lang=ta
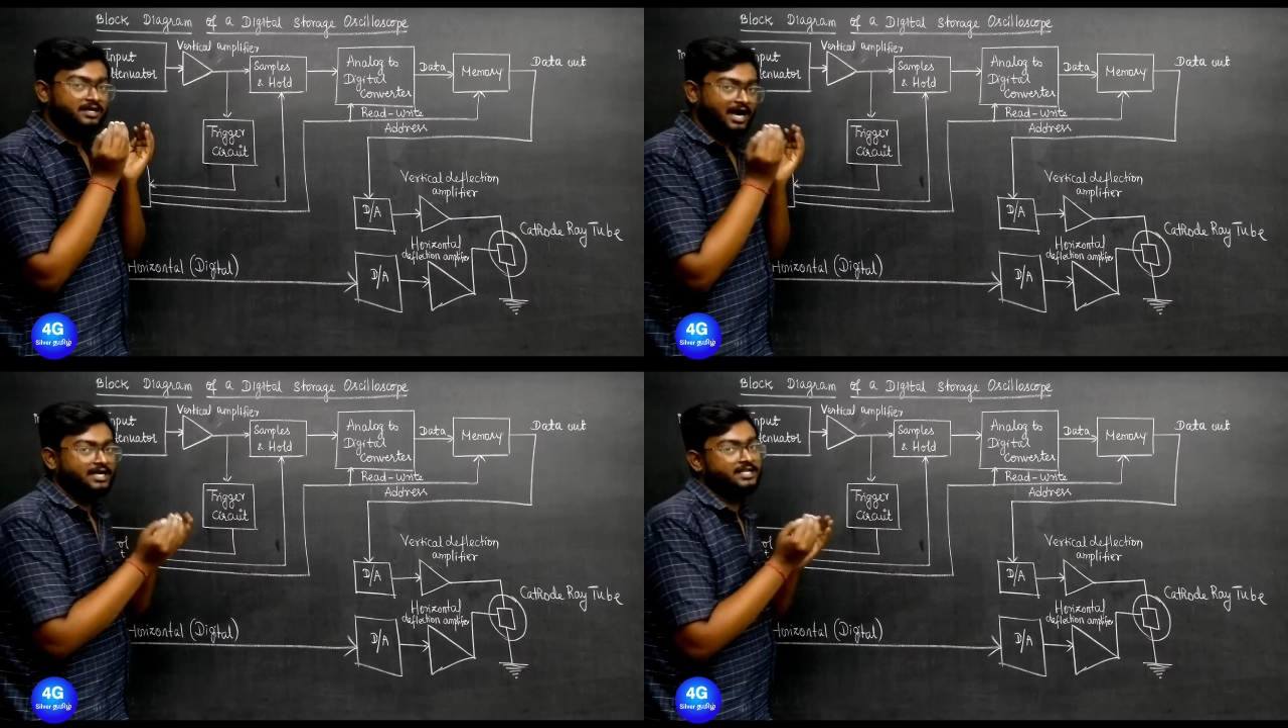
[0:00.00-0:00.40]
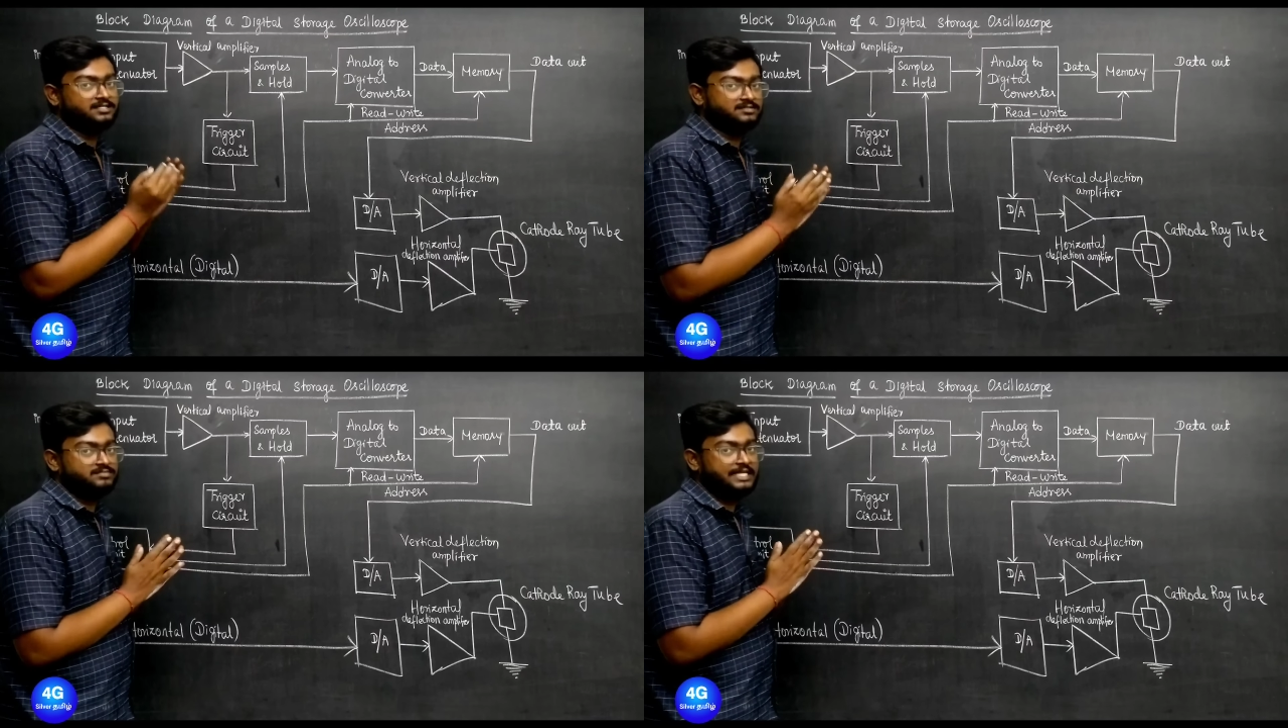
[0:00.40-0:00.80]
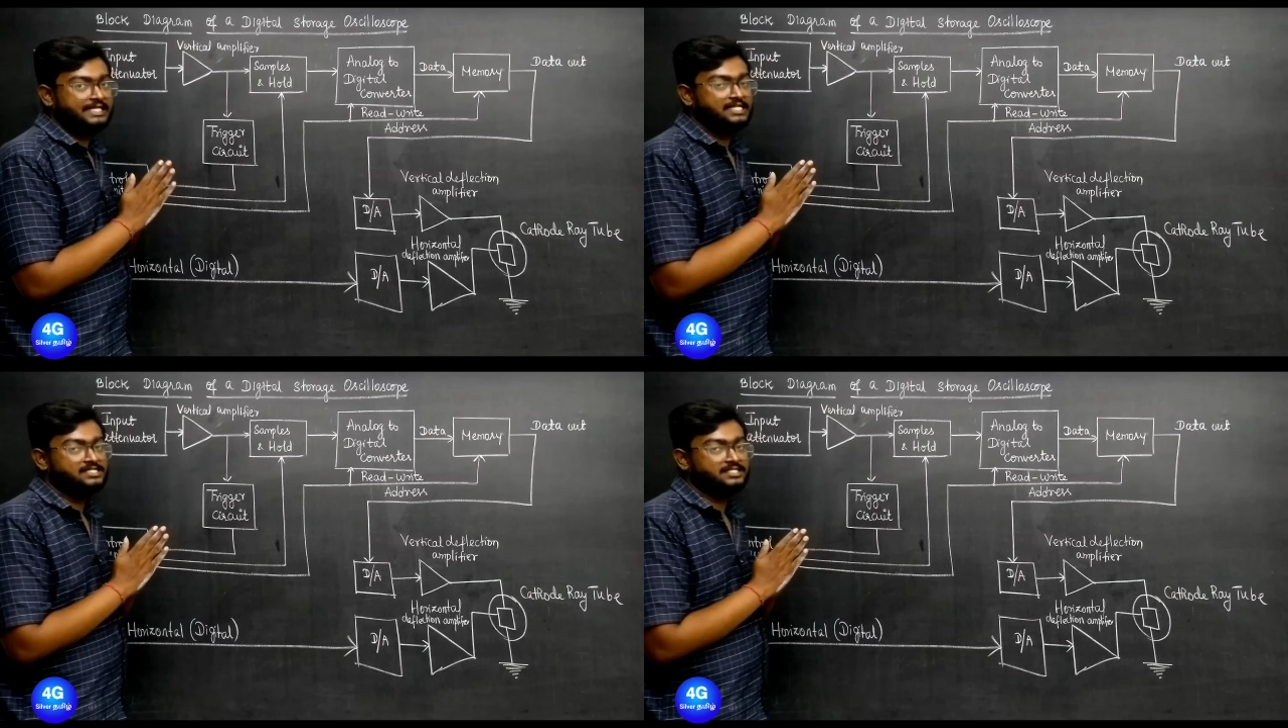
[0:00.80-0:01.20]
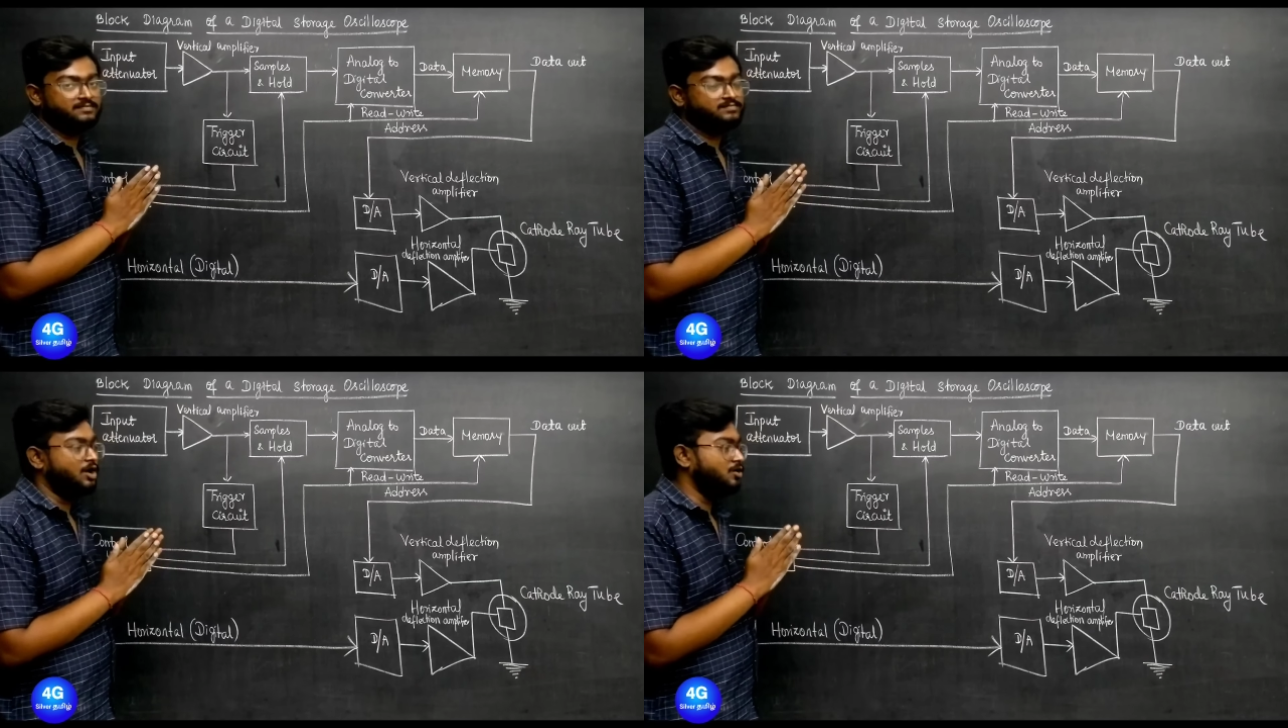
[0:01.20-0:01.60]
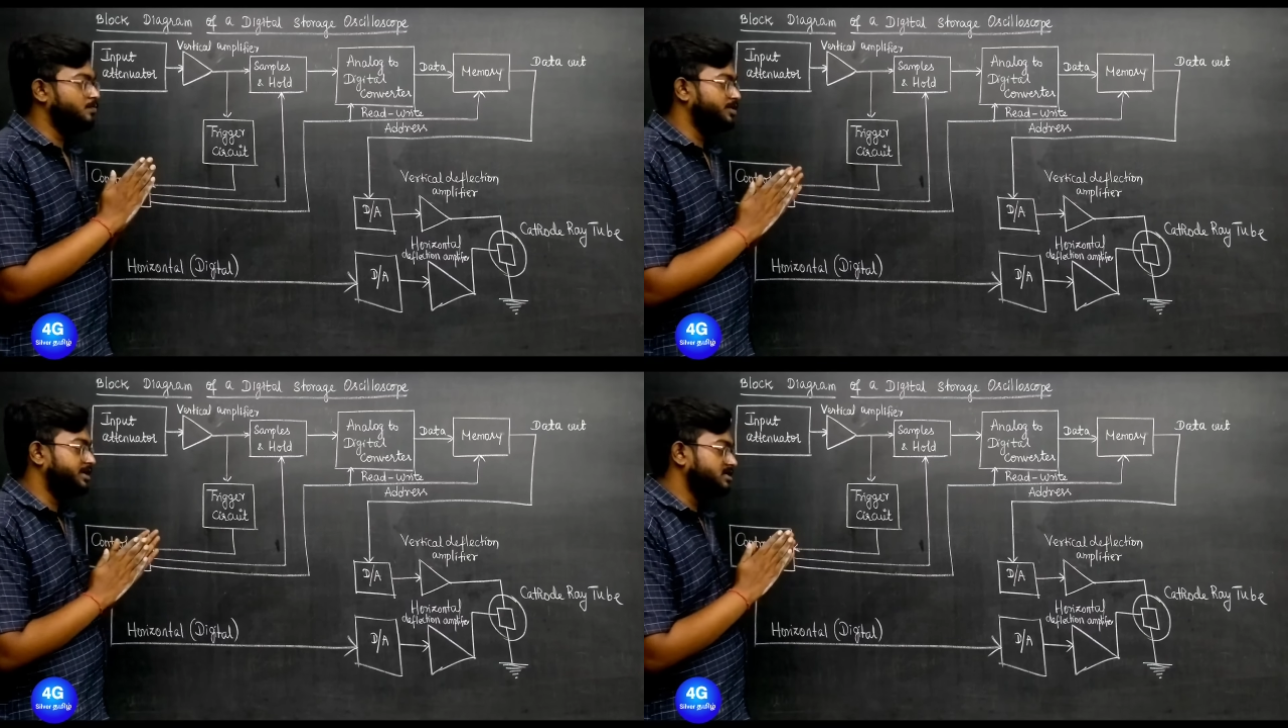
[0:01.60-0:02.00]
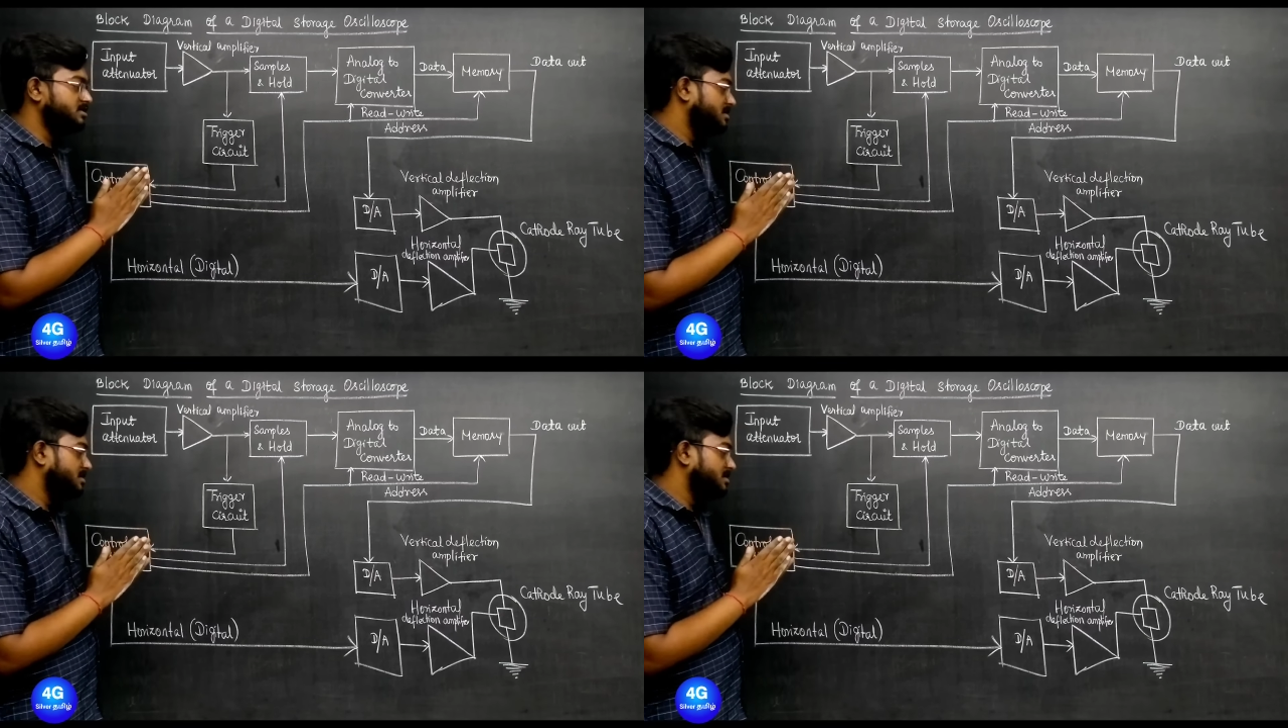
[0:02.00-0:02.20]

காட்டுது சிக்னல்ஸ் அவுட்புட்டை